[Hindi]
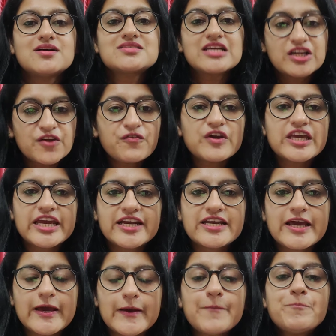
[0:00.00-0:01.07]
सर्टिफिकेट
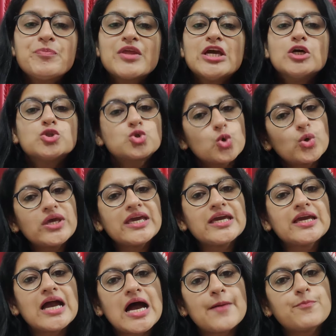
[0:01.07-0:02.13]
है तो ही
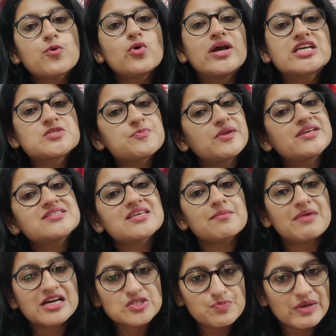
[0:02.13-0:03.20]
आपको एक्सपीरियंस के
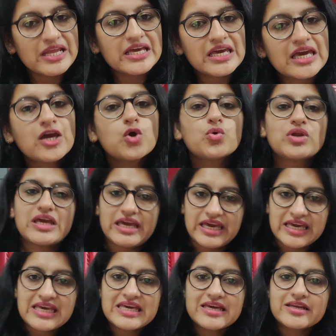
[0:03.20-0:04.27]
मार्क्स मिलेंगे और
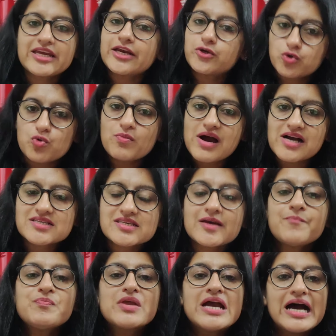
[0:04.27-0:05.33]
एक ईयर के टू मार्क्स है